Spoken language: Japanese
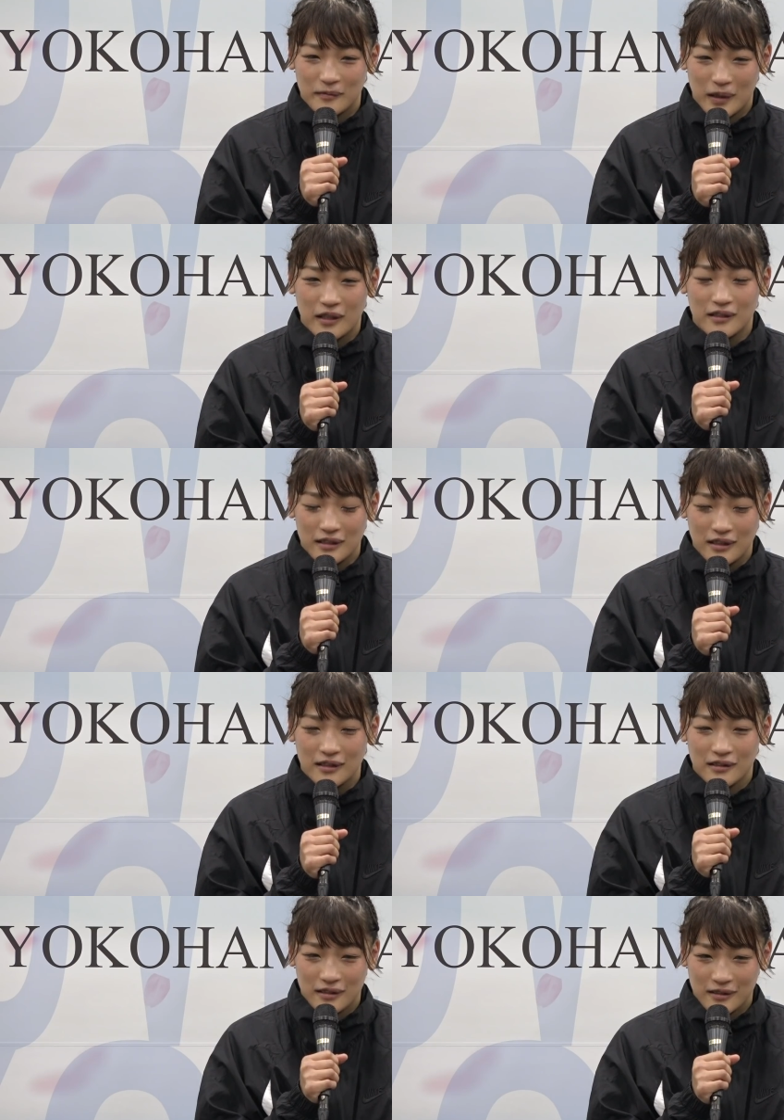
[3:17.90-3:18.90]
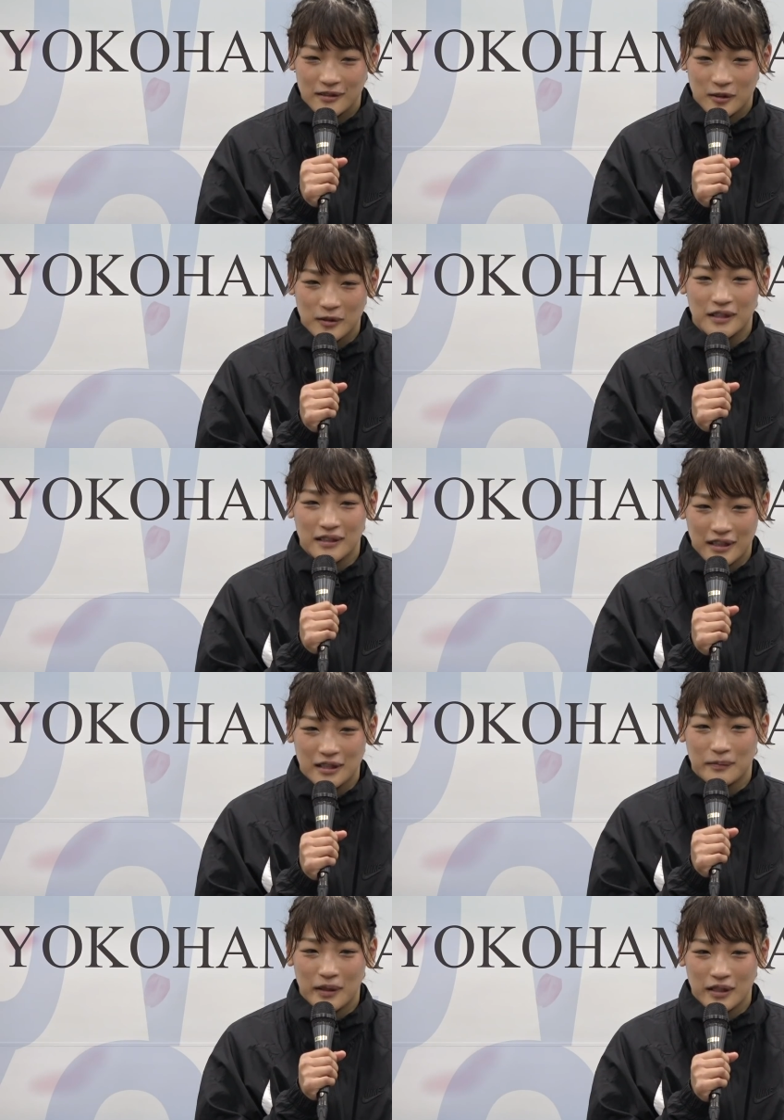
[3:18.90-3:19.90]
まあそうですね
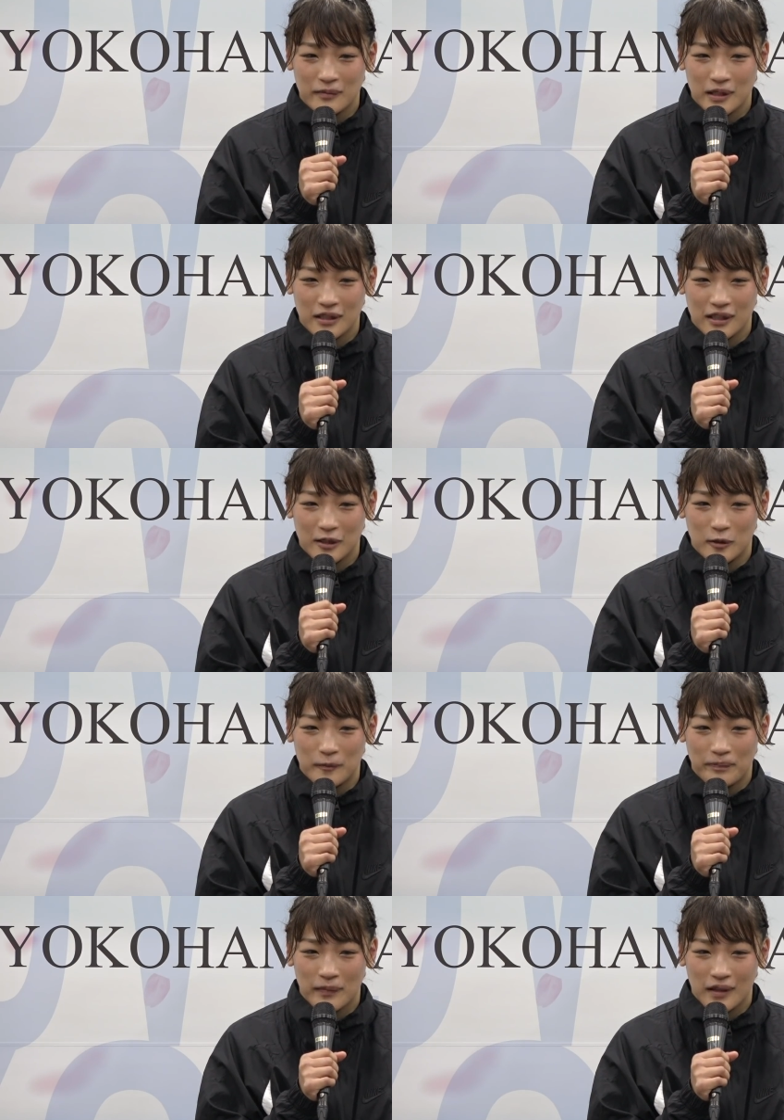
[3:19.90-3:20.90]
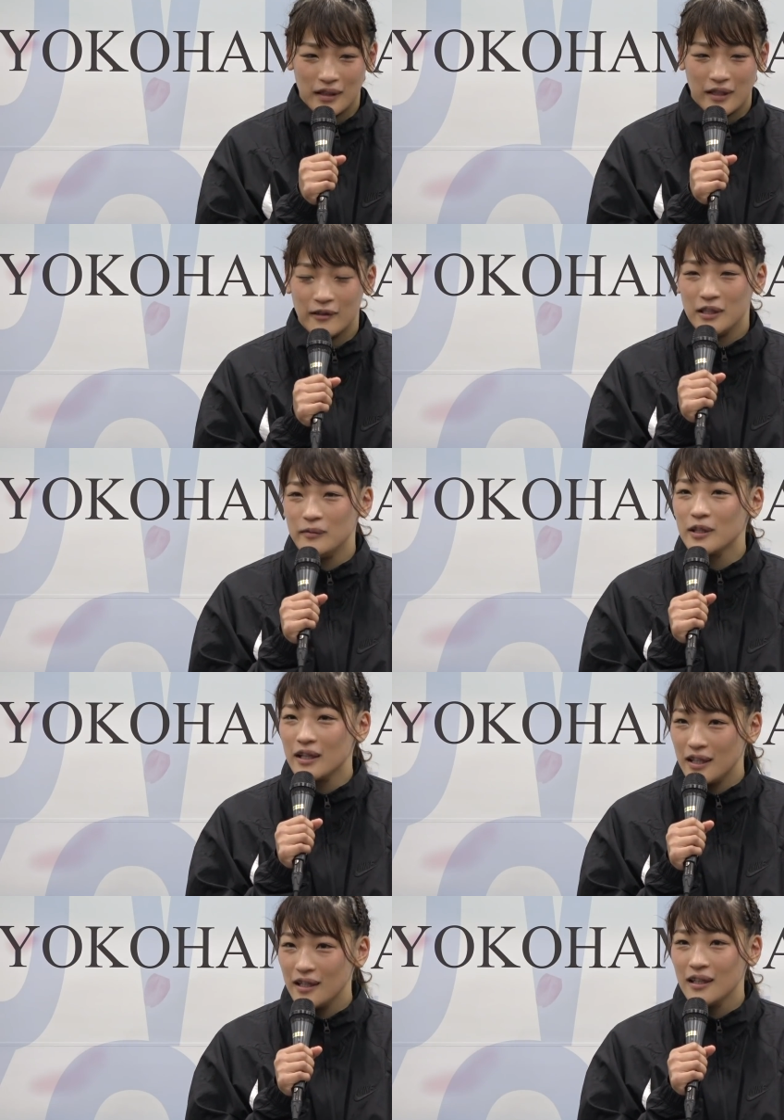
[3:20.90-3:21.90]
失敗しましたけど令和に向
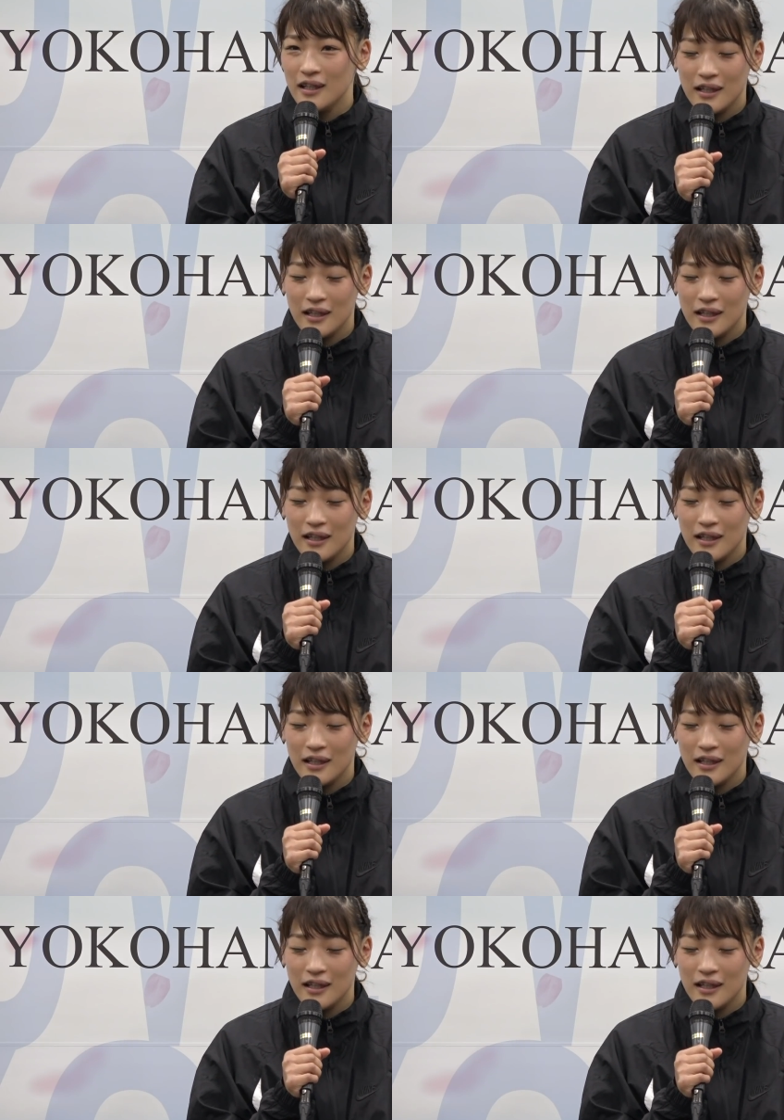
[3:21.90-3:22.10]
けて